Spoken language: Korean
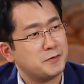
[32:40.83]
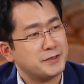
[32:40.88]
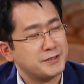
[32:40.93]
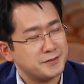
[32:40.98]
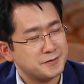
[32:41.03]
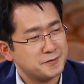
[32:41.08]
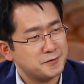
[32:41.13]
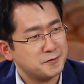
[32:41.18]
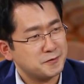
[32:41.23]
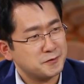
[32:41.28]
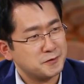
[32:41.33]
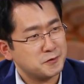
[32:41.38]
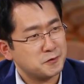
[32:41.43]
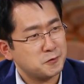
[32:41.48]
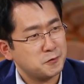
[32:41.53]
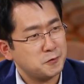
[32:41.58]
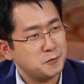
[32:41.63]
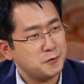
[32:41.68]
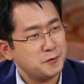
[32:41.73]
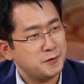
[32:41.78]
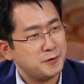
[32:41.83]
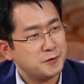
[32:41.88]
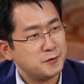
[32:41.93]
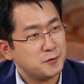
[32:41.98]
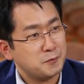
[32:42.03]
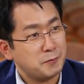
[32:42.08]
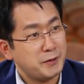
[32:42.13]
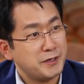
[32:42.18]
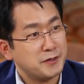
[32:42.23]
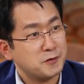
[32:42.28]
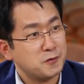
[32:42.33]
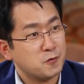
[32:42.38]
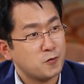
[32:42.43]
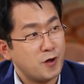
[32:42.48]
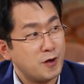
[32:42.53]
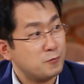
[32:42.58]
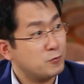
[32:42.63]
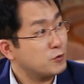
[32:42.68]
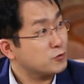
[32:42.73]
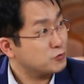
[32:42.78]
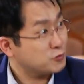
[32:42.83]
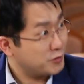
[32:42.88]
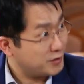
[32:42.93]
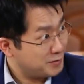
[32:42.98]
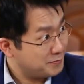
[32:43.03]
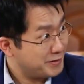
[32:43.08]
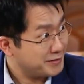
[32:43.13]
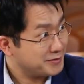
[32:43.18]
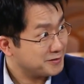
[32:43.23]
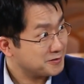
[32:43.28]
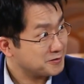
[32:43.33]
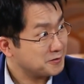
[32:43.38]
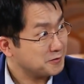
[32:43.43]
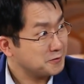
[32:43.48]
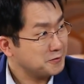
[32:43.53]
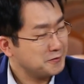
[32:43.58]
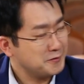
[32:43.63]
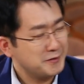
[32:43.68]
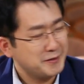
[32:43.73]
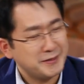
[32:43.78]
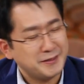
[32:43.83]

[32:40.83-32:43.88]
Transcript: 맞아서 그리고 또8.15 광복 주간을 맞아서